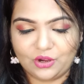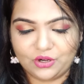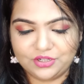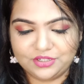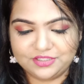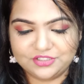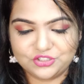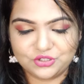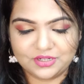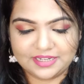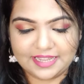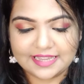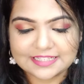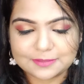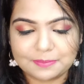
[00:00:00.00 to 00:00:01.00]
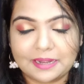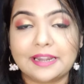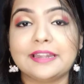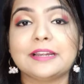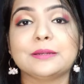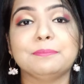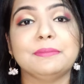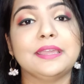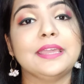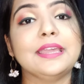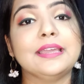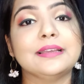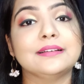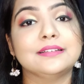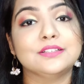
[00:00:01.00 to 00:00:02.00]
और जो नेक्स्ट प्रोडक्ट
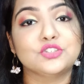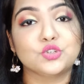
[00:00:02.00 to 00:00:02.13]
में